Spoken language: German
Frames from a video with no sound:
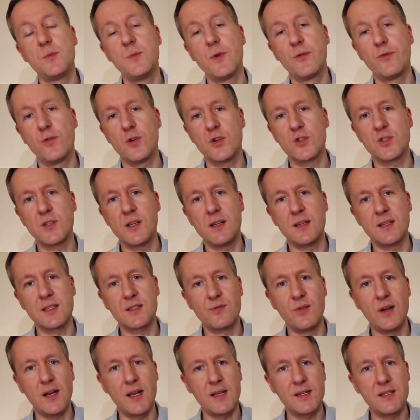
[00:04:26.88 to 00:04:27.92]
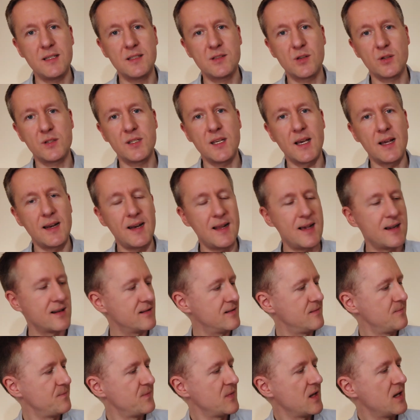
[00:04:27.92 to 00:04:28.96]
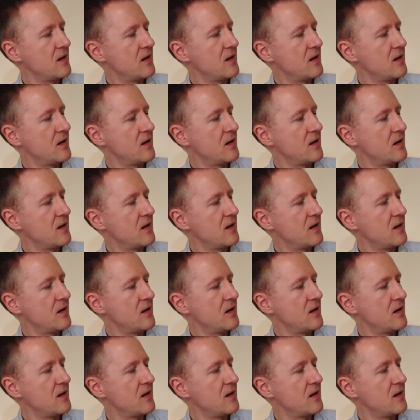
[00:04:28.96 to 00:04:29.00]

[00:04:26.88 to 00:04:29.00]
ich mir vorstellen, dass vielleicht die Sortieranlage